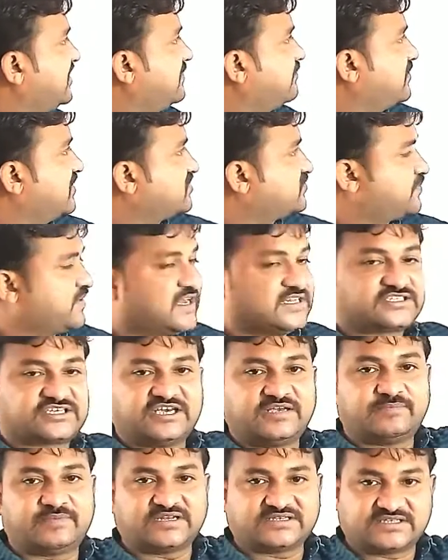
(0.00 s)
दस की प्लस
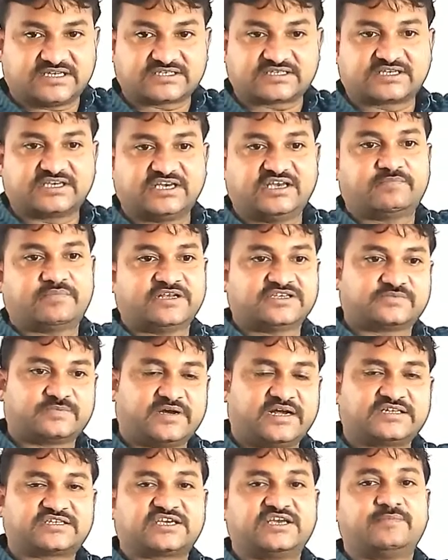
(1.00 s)
पांच की प्लस दस की
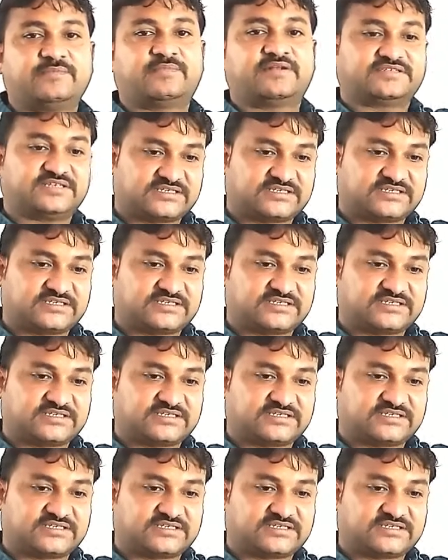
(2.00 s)
प्लस पांच की